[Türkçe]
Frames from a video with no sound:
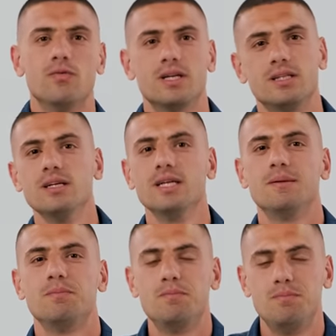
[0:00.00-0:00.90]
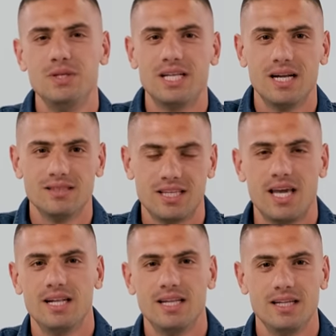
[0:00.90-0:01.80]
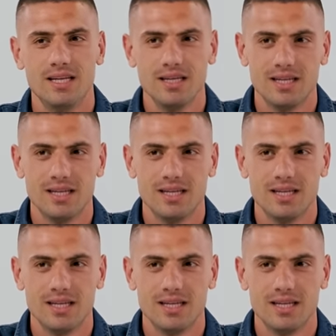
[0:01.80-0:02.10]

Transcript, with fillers: vardı. Bir tanesi Kellini.